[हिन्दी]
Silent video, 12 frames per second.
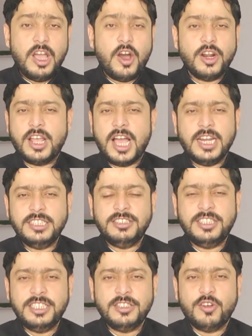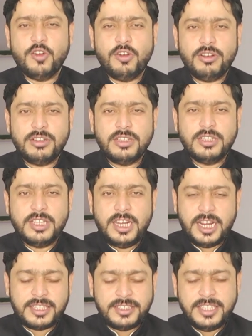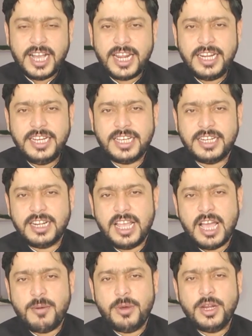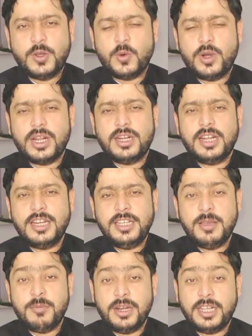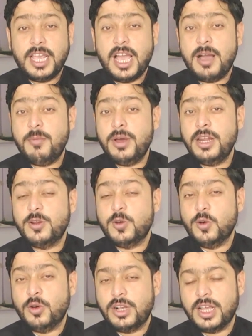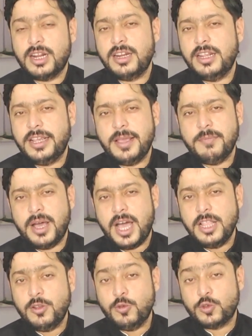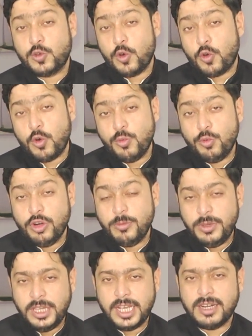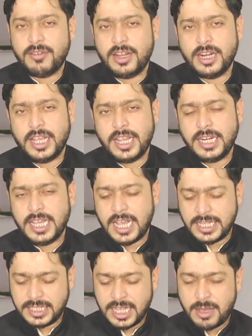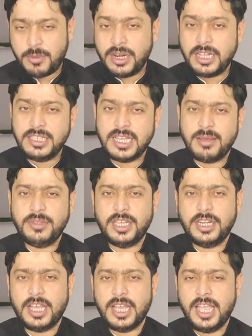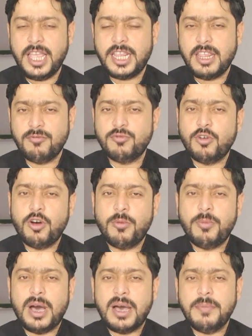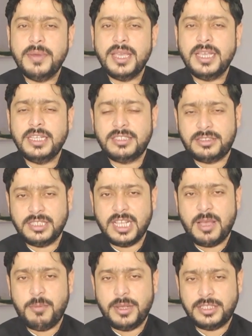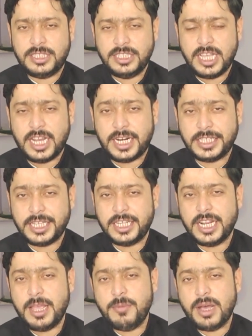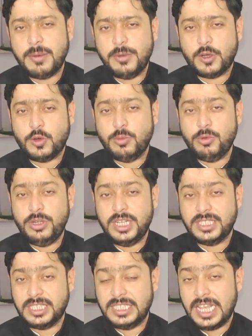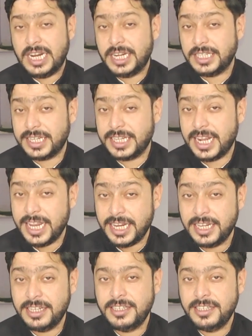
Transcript: और खाली दीन को इख्तियार नहीं करना है अमल को करना नहीं है बल्कि अमल को करने के बाद उसको कबूल भी करवाना है यानी ऐसा अमल अंजाम देना है कि वो बाब इस्तजाबत से जा के टकराए बाब कबूलियत से जा के टकराए